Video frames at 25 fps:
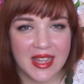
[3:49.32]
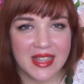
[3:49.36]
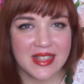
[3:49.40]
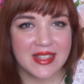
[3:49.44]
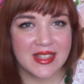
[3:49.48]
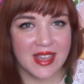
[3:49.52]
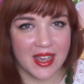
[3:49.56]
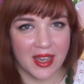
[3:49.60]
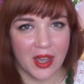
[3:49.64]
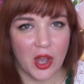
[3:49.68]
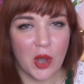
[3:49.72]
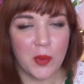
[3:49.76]

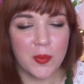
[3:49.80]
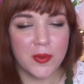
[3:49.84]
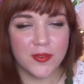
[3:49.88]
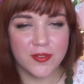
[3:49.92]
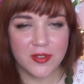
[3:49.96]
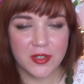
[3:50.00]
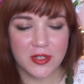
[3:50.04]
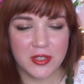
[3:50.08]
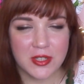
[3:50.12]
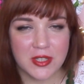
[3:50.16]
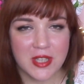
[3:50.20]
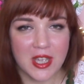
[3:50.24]
Nie,
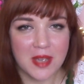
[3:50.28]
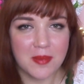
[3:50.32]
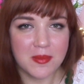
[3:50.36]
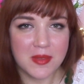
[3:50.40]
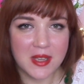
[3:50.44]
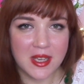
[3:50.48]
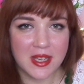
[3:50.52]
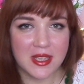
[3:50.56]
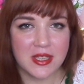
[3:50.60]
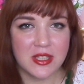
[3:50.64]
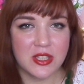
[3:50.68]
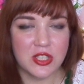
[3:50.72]
obowiązki
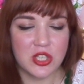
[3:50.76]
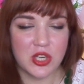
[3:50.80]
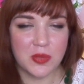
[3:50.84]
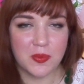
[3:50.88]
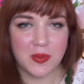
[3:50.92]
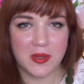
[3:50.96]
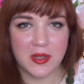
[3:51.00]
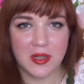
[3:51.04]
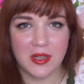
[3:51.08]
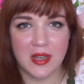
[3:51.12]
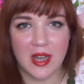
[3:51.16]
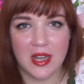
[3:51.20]
Obowiązkiem jest,
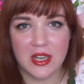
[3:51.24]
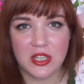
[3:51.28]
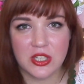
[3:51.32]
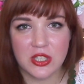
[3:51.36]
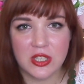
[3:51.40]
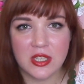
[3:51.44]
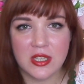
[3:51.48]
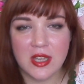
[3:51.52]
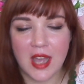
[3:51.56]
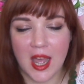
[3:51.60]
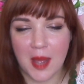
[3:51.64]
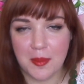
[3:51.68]
żeby
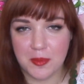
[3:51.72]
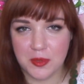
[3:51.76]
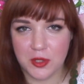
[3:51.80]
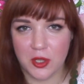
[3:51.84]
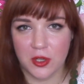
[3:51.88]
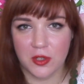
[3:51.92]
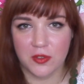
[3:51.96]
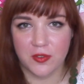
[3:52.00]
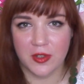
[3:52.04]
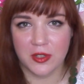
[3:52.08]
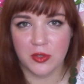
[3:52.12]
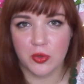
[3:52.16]
każdy
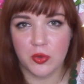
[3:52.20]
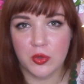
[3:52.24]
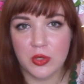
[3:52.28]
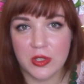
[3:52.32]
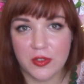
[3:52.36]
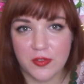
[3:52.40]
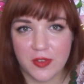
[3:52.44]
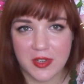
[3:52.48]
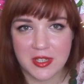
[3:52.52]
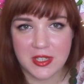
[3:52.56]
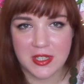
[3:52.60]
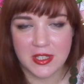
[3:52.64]
absolwent
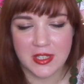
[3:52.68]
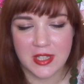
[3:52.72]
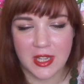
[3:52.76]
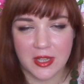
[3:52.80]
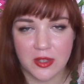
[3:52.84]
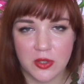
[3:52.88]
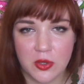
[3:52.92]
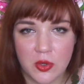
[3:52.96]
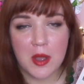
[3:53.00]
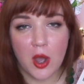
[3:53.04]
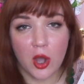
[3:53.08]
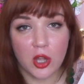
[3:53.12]

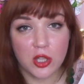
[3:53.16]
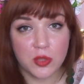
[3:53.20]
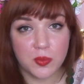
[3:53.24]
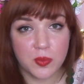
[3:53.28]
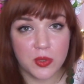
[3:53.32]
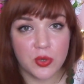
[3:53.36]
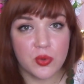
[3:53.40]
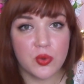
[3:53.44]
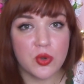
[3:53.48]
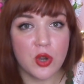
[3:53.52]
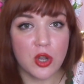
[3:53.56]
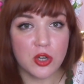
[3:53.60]
uniwersytetu
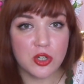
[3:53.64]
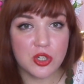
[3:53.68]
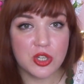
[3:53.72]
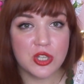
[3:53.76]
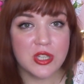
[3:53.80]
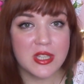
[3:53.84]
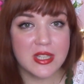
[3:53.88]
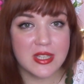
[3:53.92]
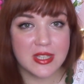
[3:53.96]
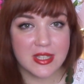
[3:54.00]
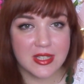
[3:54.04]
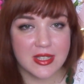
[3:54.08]
odbył
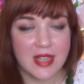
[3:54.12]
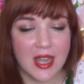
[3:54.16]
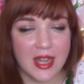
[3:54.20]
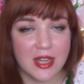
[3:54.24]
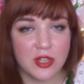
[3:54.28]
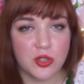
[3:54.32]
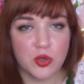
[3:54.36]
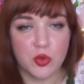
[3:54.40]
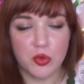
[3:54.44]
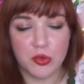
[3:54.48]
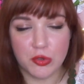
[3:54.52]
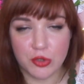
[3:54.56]
roczny
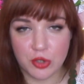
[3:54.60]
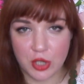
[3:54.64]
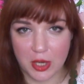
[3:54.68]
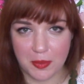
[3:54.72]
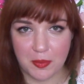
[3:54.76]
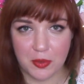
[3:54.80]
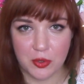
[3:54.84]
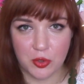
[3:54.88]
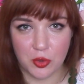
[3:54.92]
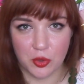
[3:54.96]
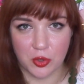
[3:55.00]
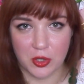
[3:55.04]
staż u
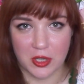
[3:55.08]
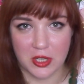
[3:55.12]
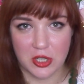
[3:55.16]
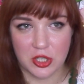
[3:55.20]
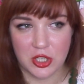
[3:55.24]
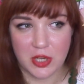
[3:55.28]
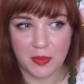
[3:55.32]
szeptuchy.